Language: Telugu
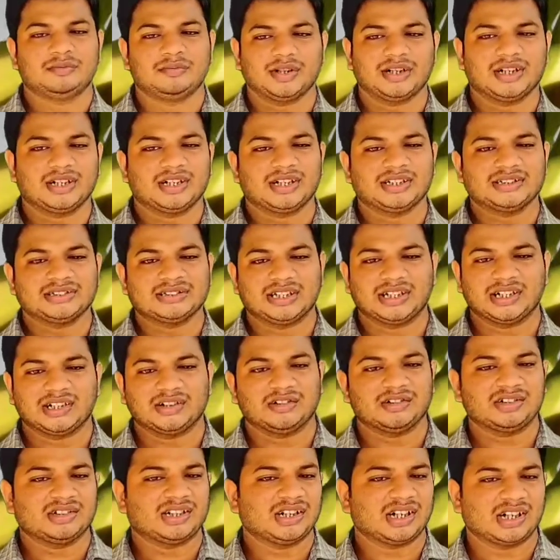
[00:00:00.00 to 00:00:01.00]
మనకి
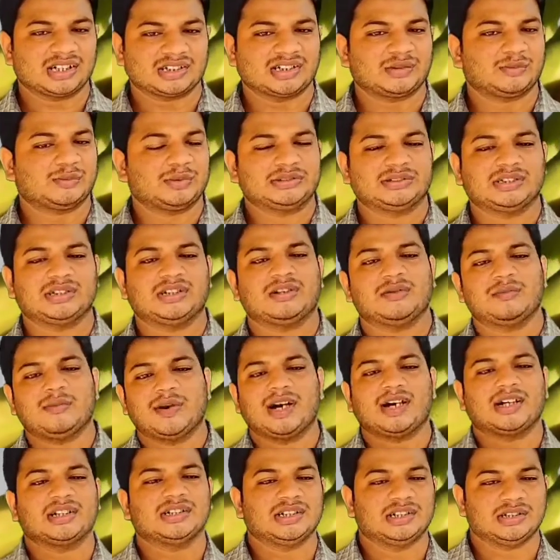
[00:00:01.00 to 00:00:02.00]
శరీరం అంతా రక్త ప్రసరణ
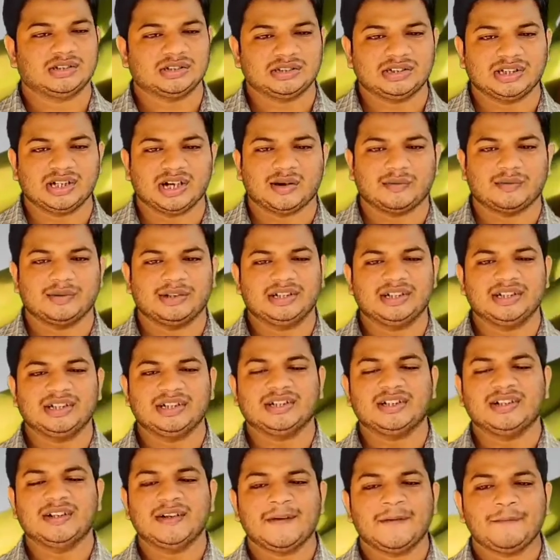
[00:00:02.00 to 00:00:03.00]
బాగా జరుగుద్ది కాబట్టి
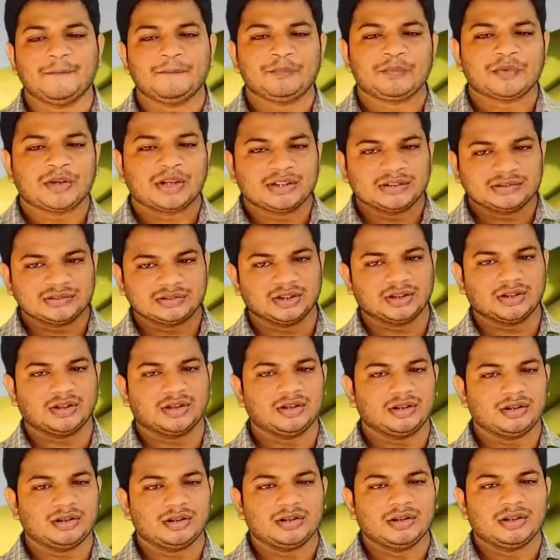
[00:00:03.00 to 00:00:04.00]
సో
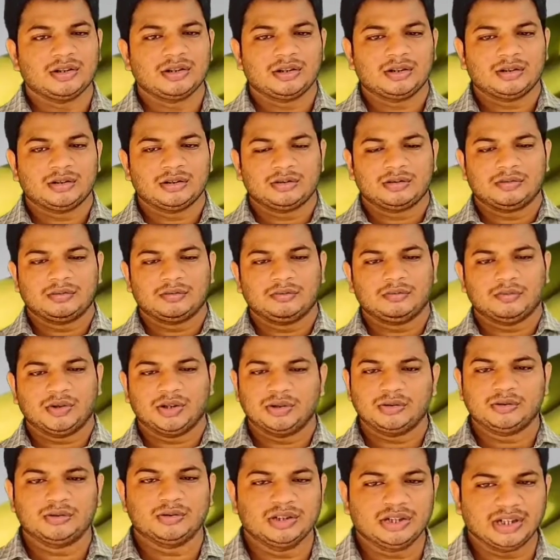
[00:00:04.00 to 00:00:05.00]

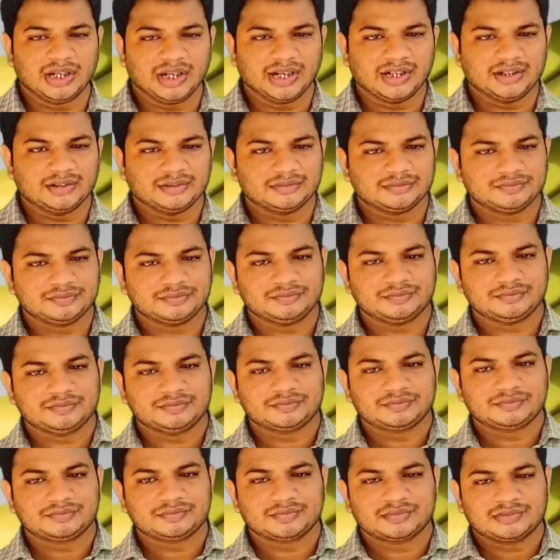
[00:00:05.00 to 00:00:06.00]
మన గుండె
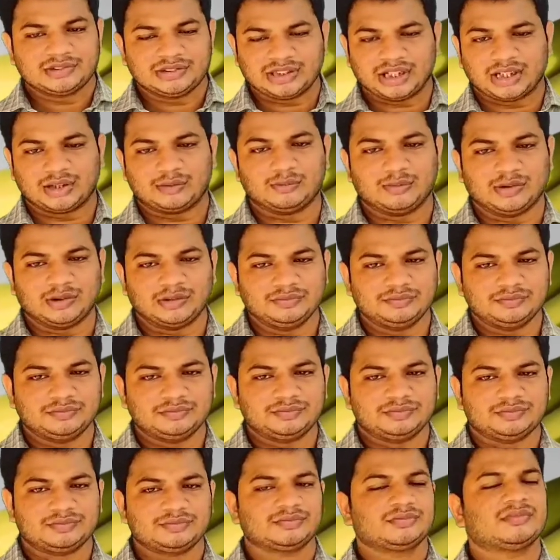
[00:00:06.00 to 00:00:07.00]
చర్మం
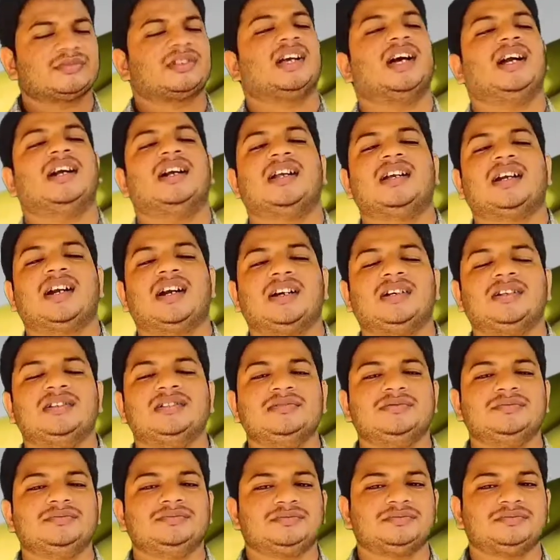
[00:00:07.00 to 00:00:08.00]
కండరాలు